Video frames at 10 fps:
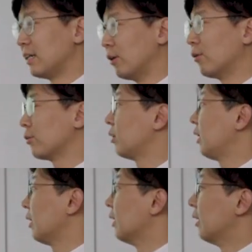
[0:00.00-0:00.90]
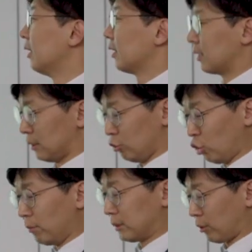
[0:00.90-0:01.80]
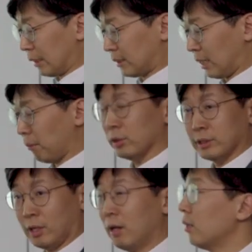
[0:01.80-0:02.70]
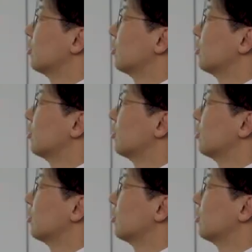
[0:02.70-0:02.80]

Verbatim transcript: 이런 것들이 그 유럽에서 굉장히 먼저